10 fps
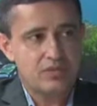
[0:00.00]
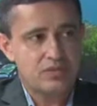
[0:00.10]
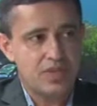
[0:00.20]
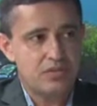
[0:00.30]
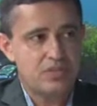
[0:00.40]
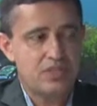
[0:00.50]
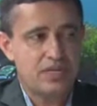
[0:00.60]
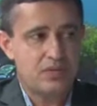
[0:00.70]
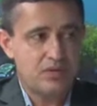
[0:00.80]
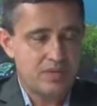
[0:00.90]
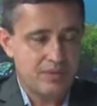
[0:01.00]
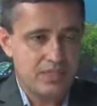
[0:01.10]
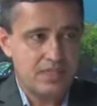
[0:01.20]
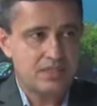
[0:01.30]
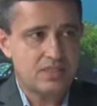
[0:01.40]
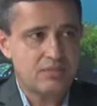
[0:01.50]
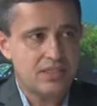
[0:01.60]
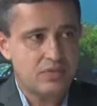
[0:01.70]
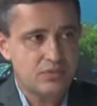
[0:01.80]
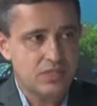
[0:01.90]
do Piauí e agora, mais
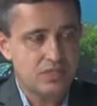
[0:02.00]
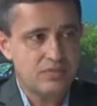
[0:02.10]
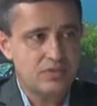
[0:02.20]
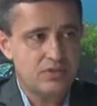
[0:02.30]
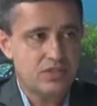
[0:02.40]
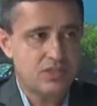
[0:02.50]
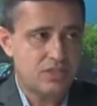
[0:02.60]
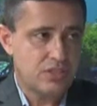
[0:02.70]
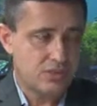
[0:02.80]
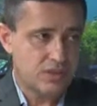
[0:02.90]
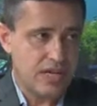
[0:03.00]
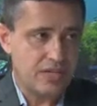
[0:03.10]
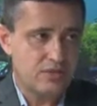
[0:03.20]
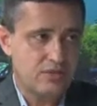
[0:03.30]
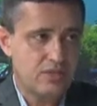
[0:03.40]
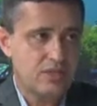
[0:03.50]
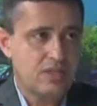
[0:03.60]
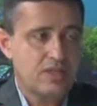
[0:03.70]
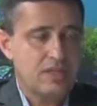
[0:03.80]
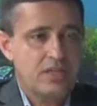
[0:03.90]
recentemente, no município de Cristino Castro.
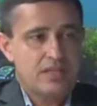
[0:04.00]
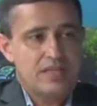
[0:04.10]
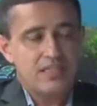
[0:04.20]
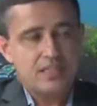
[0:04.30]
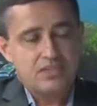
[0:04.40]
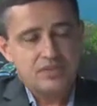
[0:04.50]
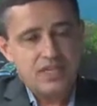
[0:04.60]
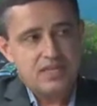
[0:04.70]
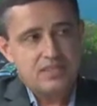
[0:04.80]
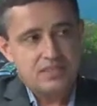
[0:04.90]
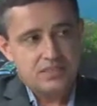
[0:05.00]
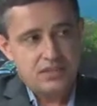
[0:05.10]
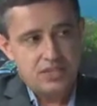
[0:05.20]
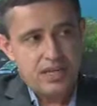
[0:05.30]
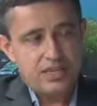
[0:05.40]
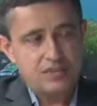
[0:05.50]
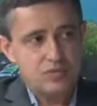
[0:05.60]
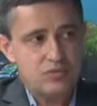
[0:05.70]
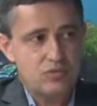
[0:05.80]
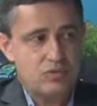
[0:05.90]
Sim. Nas atividades de
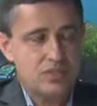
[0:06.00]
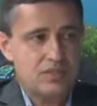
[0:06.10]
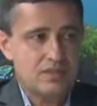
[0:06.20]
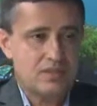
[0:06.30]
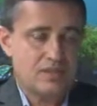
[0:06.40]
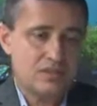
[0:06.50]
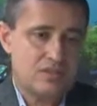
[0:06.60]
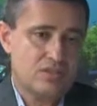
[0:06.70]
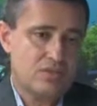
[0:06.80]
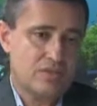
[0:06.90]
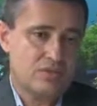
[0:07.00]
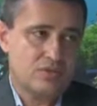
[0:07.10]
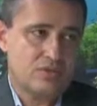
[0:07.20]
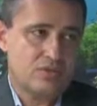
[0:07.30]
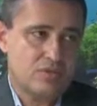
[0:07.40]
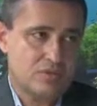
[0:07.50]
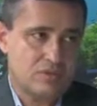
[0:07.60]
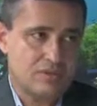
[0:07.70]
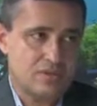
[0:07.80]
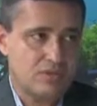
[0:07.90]
agricultura, nós tivemos
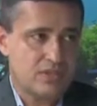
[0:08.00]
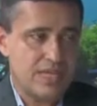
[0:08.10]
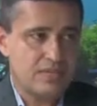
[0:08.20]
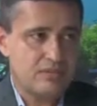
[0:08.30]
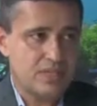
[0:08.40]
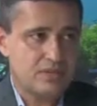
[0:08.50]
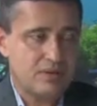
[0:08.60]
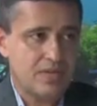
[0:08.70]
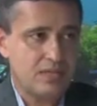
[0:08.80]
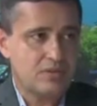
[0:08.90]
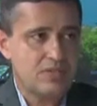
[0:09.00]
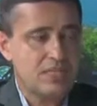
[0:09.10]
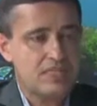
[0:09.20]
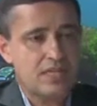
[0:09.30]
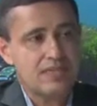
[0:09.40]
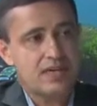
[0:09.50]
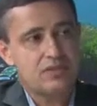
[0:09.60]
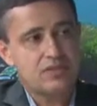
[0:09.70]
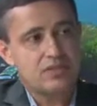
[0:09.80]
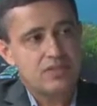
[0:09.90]
dos 10 primeiros trabalhadores
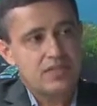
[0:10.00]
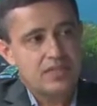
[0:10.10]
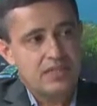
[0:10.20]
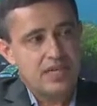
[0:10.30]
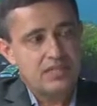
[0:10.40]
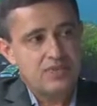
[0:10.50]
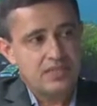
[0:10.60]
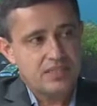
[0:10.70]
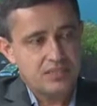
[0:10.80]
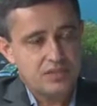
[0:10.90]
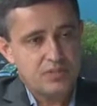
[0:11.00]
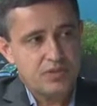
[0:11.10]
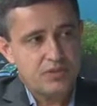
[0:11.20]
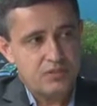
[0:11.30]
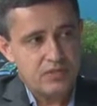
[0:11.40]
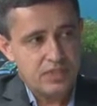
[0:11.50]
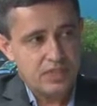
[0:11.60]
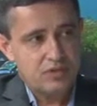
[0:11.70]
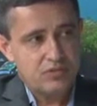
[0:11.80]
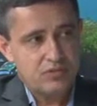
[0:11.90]
resgatados nas fazendas de produção de
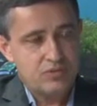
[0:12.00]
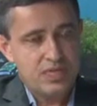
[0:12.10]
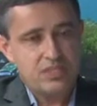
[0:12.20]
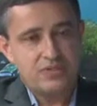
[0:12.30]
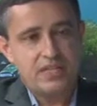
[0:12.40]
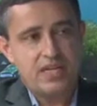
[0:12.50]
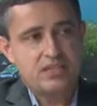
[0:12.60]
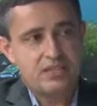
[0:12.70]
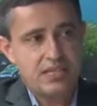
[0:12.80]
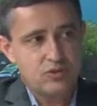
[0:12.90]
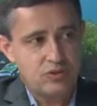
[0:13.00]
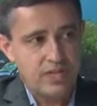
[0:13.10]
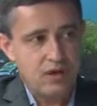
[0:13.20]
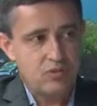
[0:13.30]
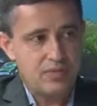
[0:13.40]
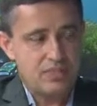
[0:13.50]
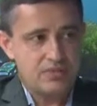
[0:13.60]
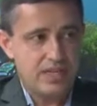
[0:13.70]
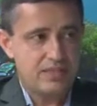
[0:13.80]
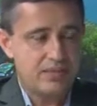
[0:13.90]
grãos, numa atividade sazonal, uma
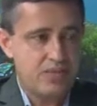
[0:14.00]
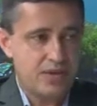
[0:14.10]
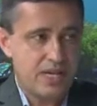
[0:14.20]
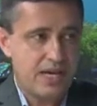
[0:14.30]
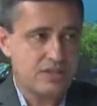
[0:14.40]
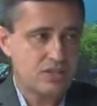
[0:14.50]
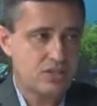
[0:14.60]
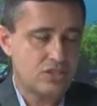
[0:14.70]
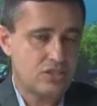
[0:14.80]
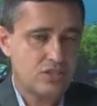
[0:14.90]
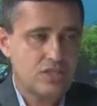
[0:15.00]
atividade temporária de